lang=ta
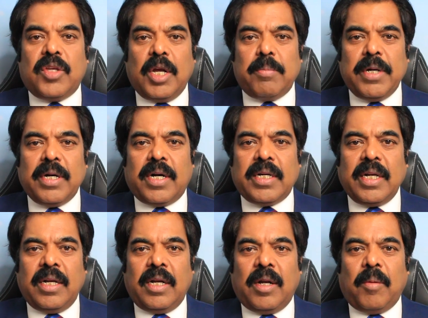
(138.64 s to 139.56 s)
ஜெர்மனி
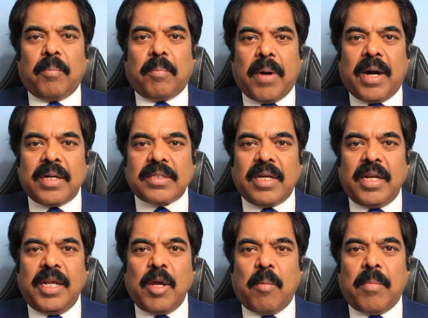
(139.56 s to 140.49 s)
நாட்டில்
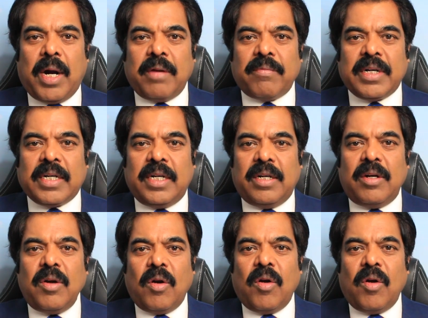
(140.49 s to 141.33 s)
பாடசாலை மாணவர்கள்